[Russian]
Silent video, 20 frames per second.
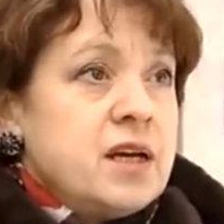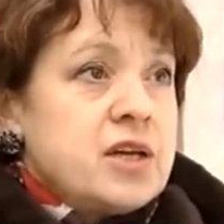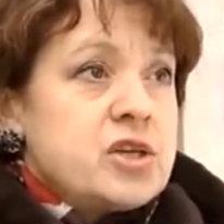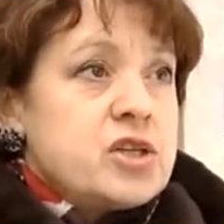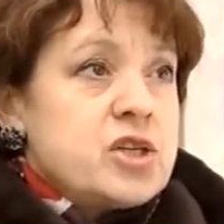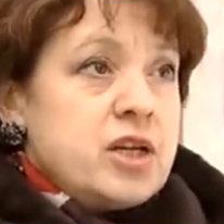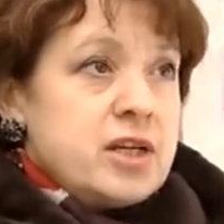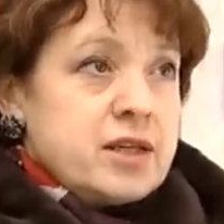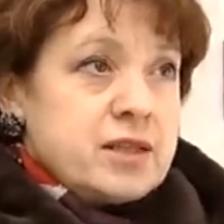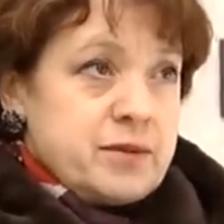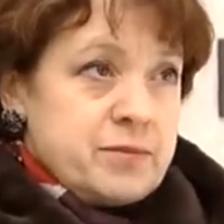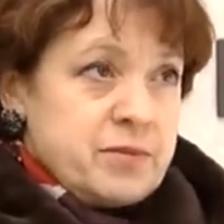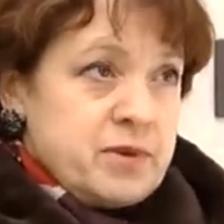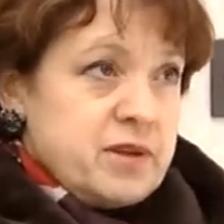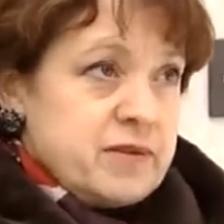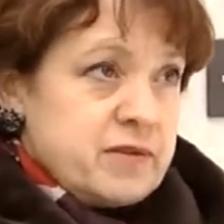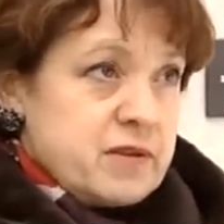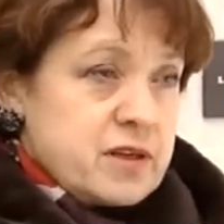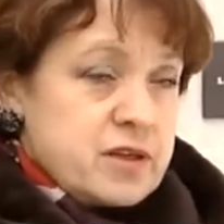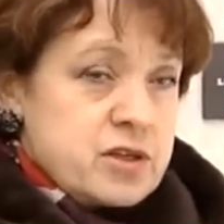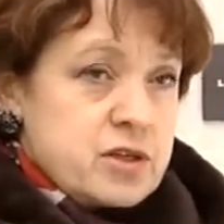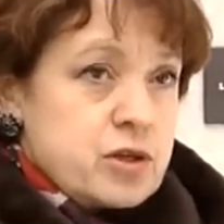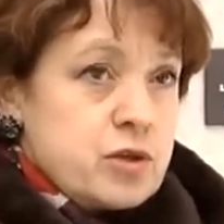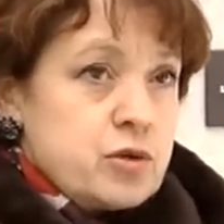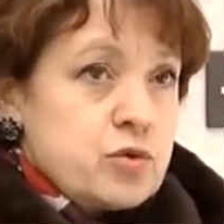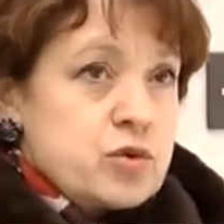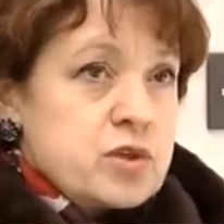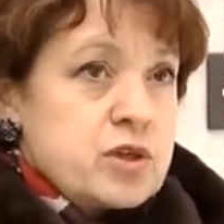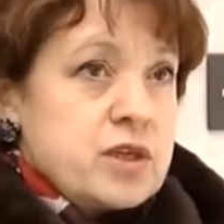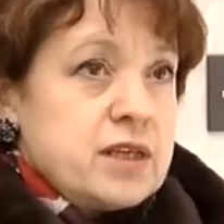членами
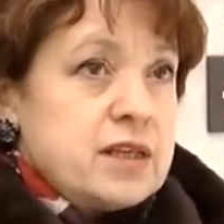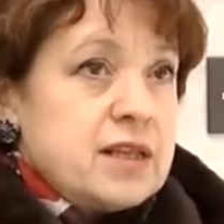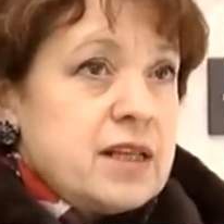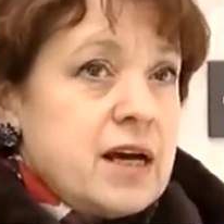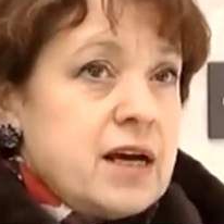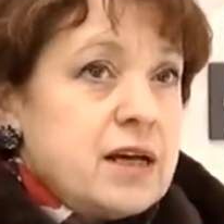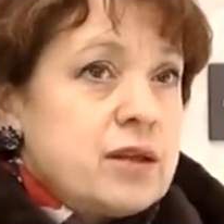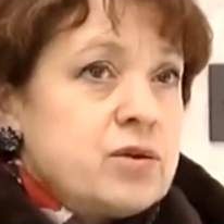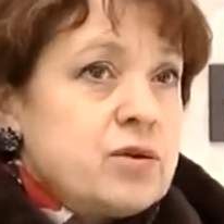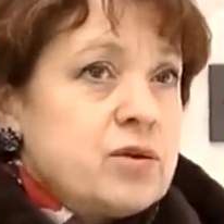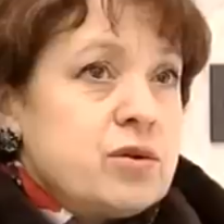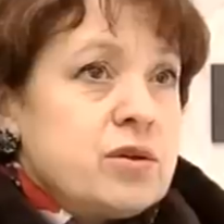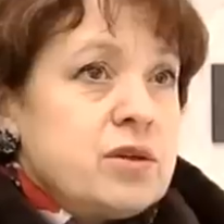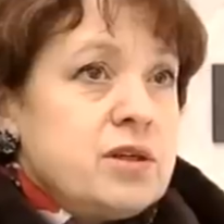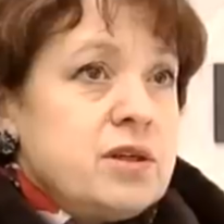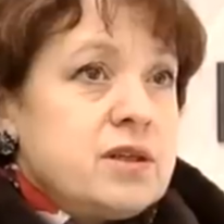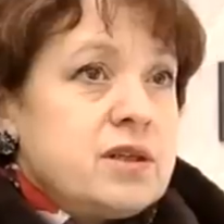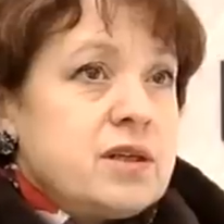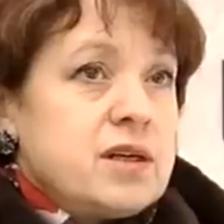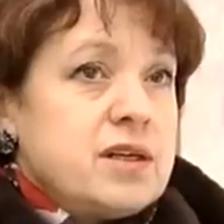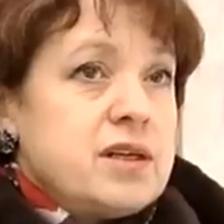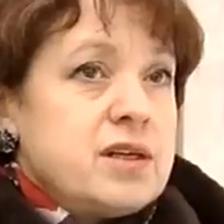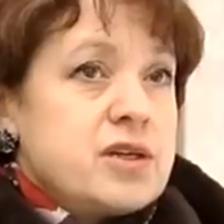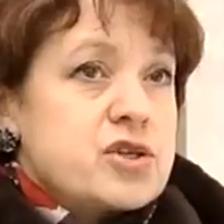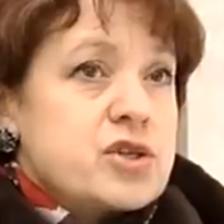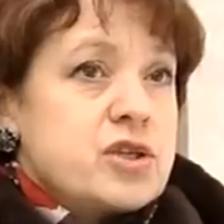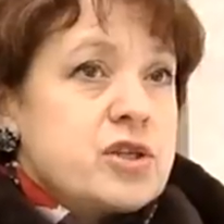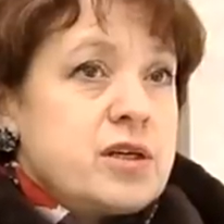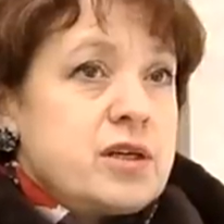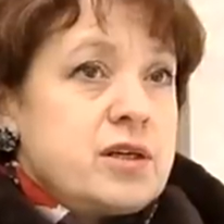Евросоюза и НАТО, и,
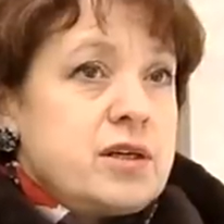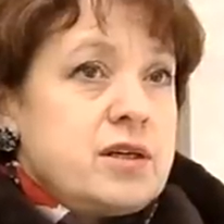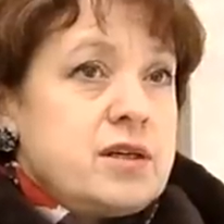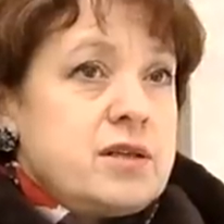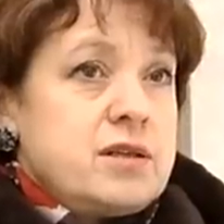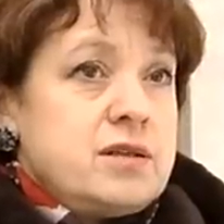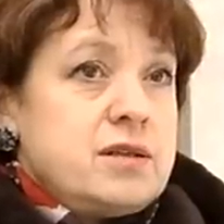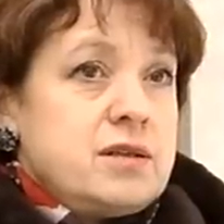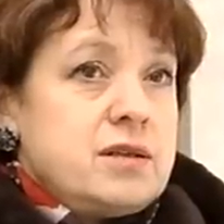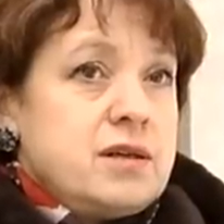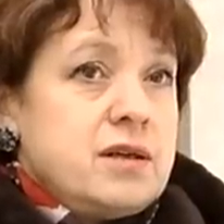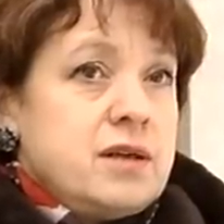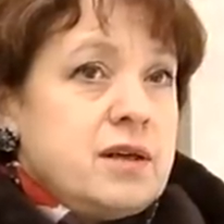конечно, эти